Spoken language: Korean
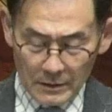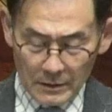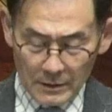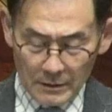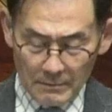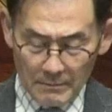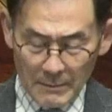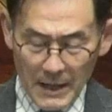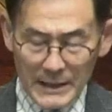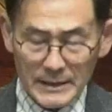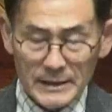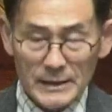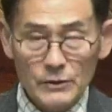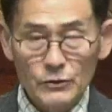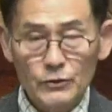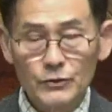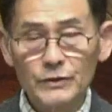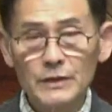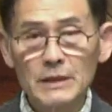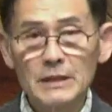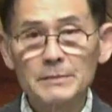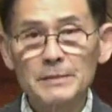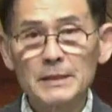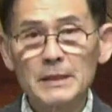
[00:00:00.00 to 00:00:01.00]
만일
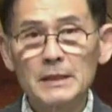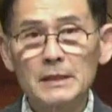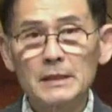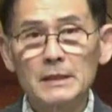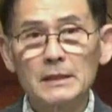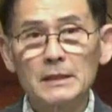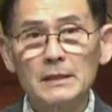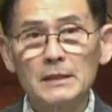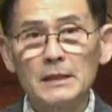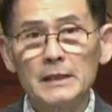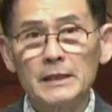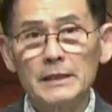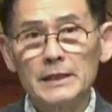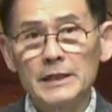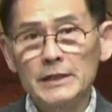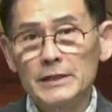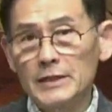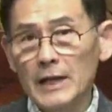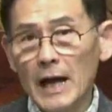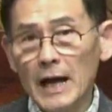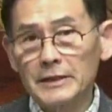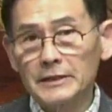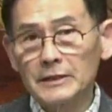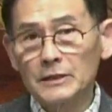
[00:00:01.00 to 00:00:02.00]
주님이 이
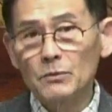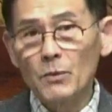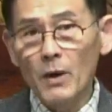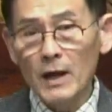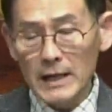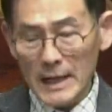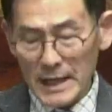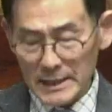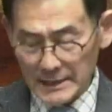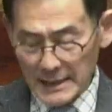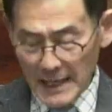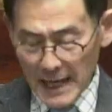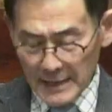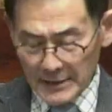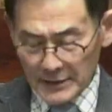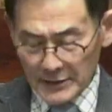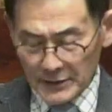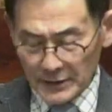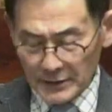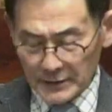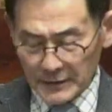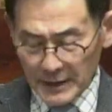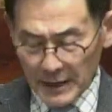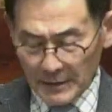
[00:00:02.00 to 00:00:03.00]
잔을 원하지
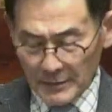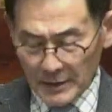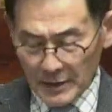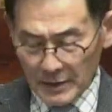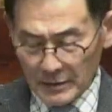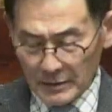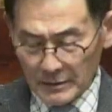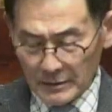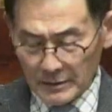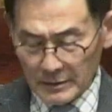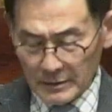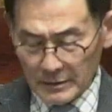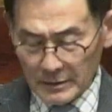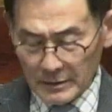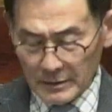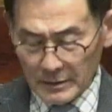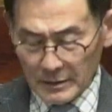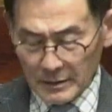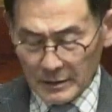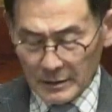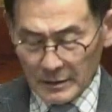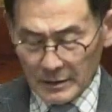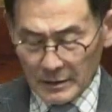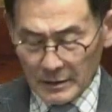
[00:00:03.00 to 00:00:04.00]
않으셨다면
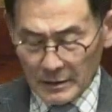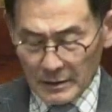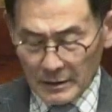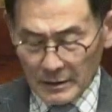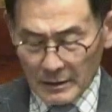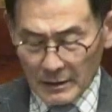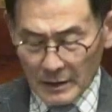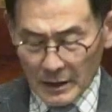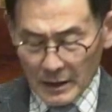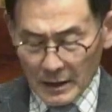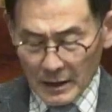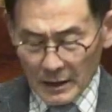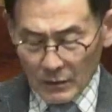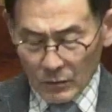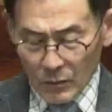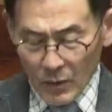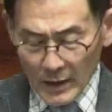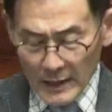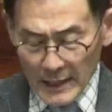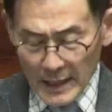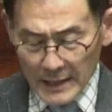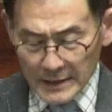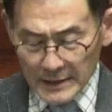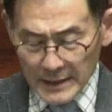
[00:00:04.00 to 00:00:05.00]
아,
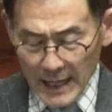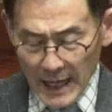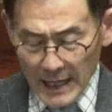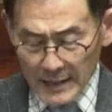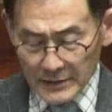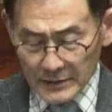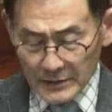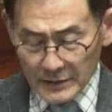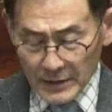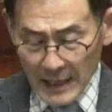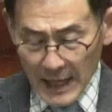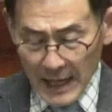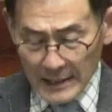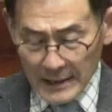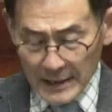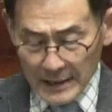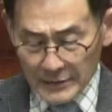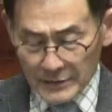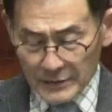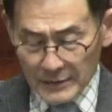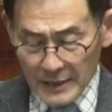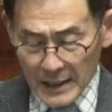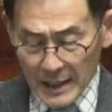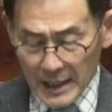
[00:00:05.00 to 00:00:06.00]
원하지
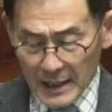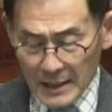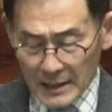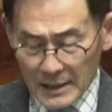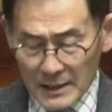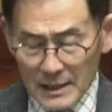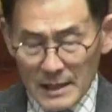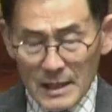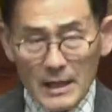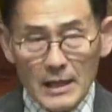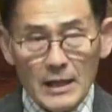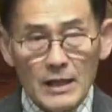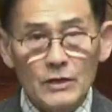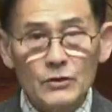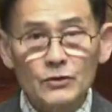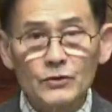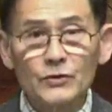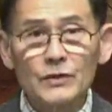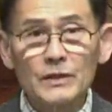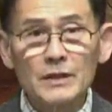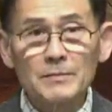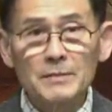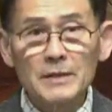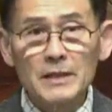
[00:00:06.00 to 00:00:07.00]
않았으나
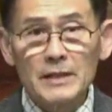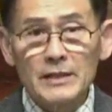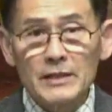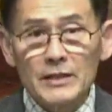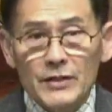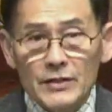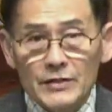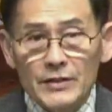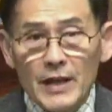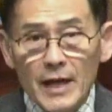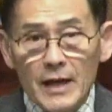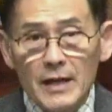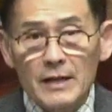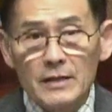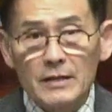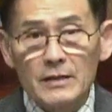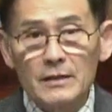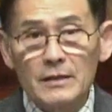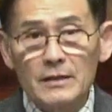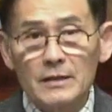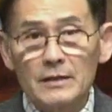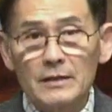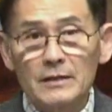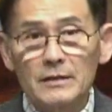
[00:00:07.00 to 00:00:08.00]
주님이
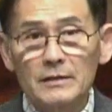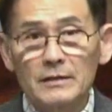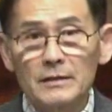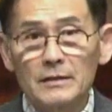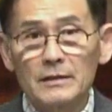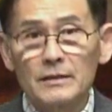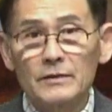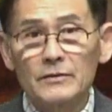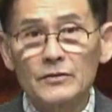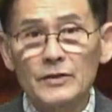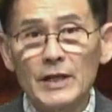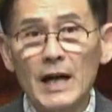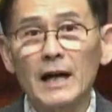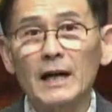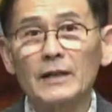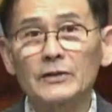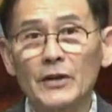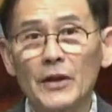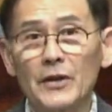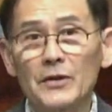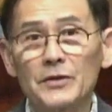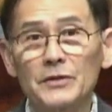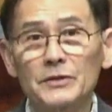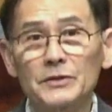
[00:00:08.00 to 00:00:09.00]
희생자가
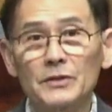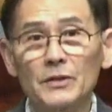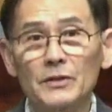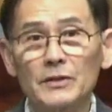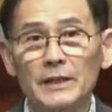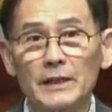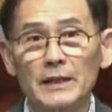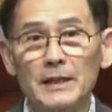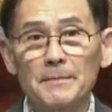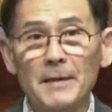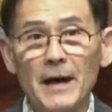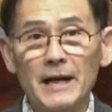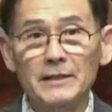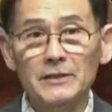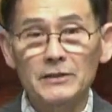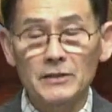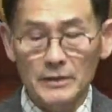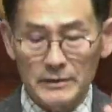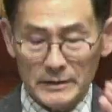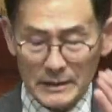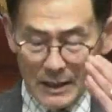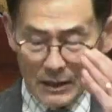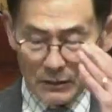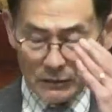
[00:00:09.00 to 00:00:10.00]
되어서 이렇게
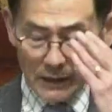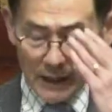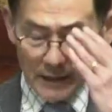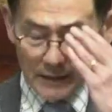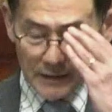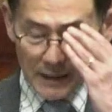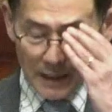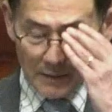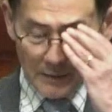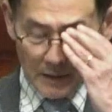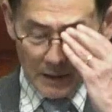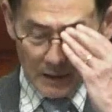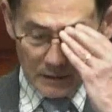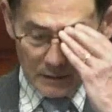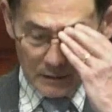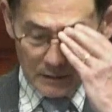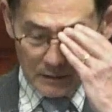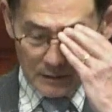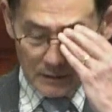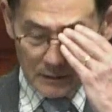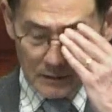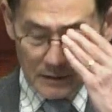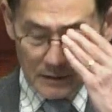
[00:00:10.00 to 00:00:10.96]
받으셨다고 된다면